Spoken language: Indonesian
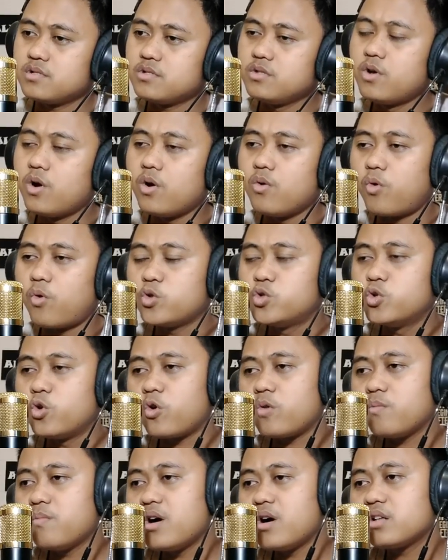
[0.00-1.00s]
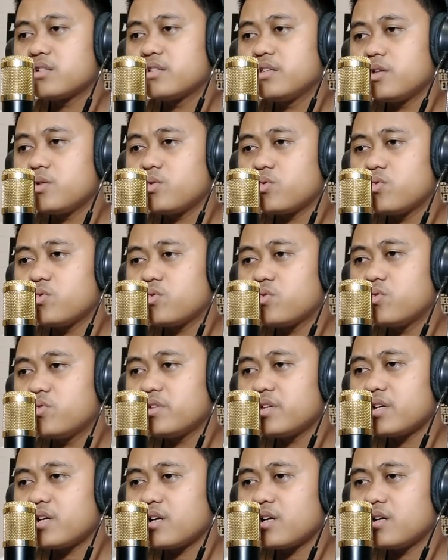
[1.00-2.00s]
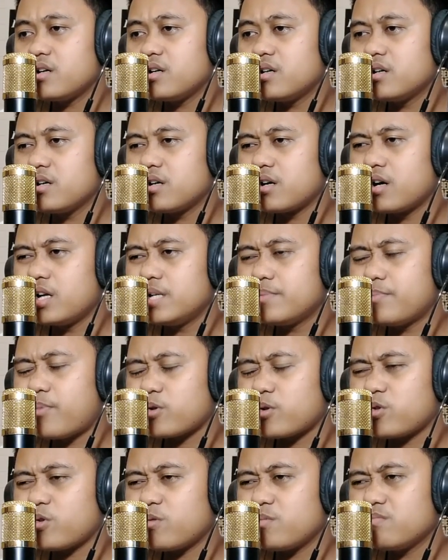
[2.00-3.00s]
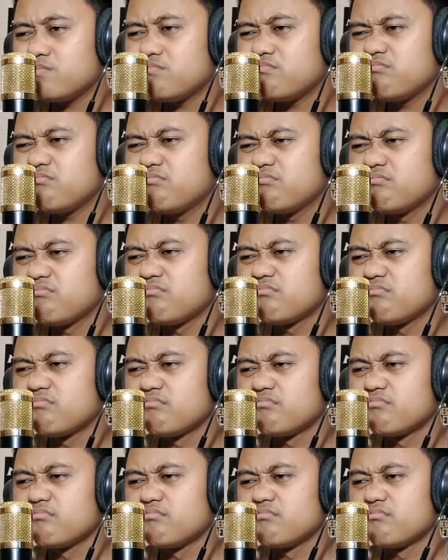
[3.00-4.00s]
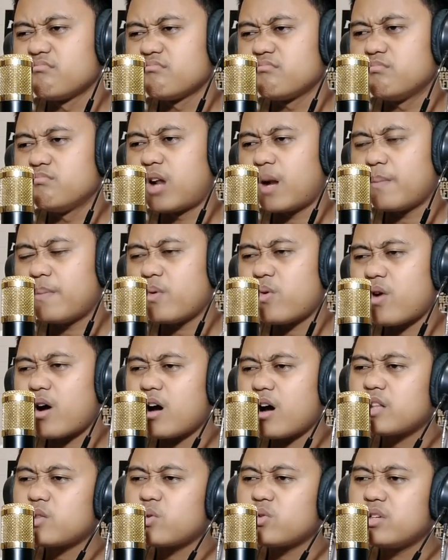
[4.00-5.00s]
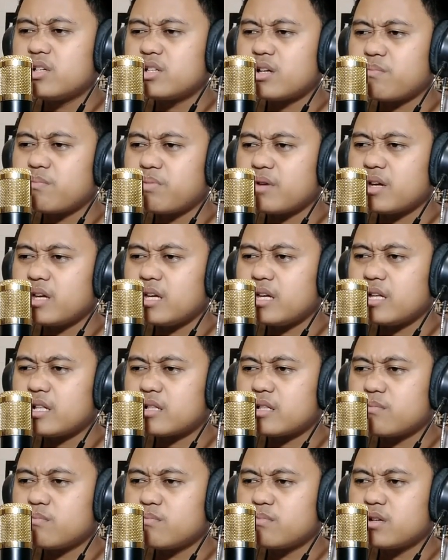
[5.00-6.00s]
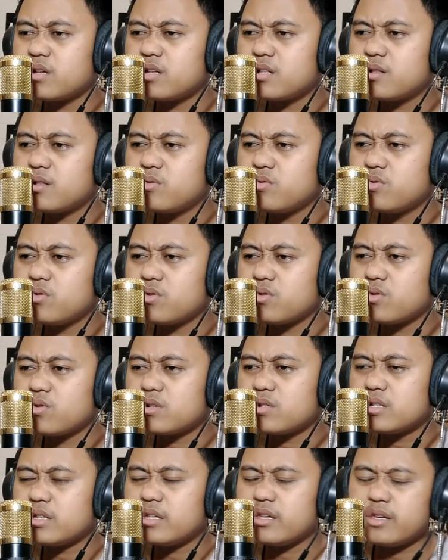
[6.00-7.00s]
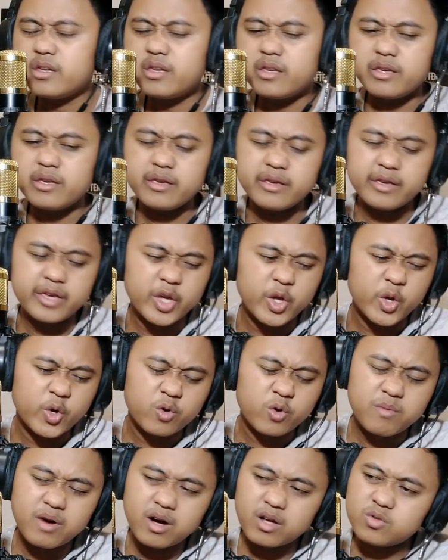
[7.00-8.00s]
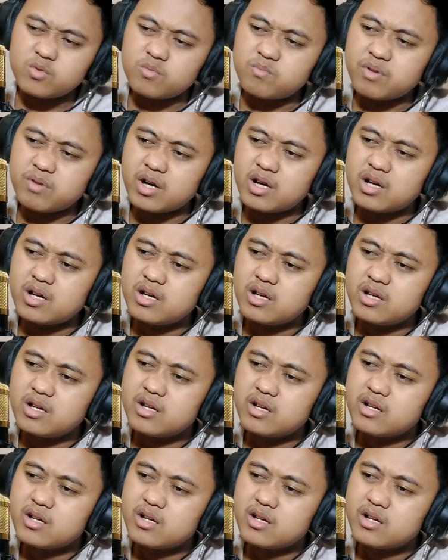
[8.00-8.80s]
ya Allah jorok banget sih itu kukunya nggak dipotong berapa waktu sih sampai hitam gitu loh iuh banget sumpah